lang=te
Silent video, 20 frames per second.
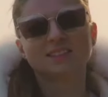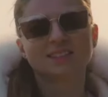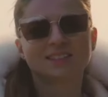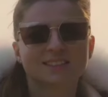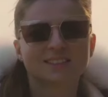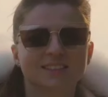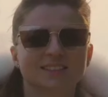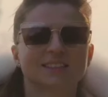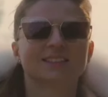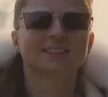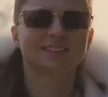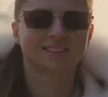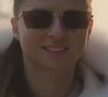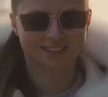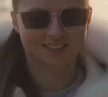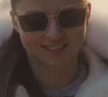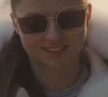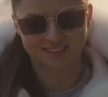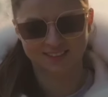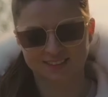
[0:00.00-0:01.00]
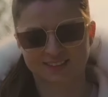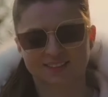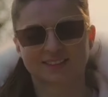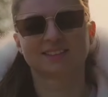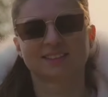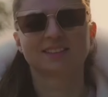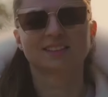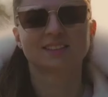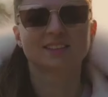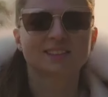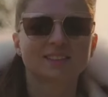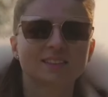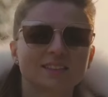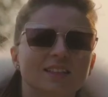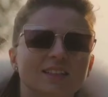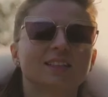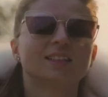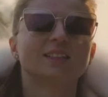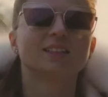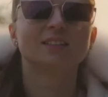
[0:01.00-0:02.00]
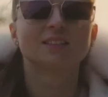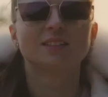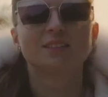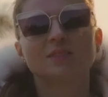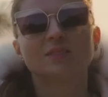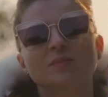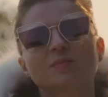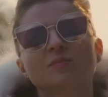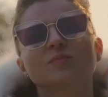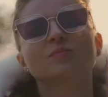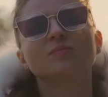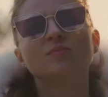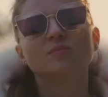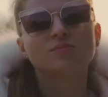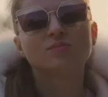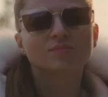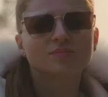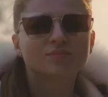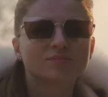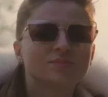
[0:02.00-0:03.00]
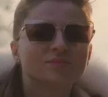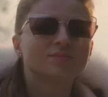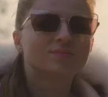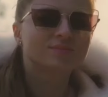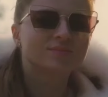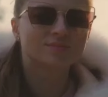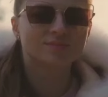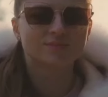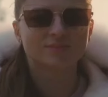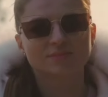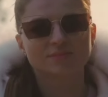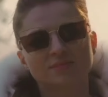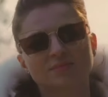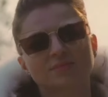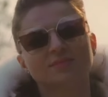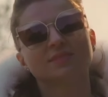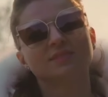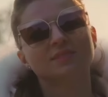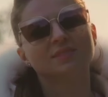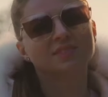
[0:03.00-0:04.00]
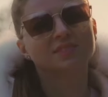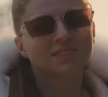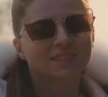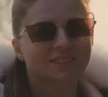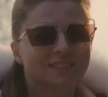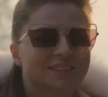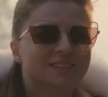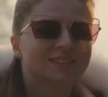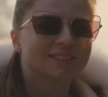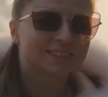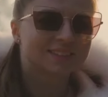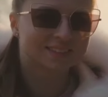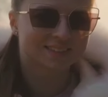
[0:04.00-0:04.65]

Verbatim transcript: అయితే ఇవి సన్ రైస్ని బ్లాక్ చేయడానికి కావు అంటే సన్ రైసెస్ని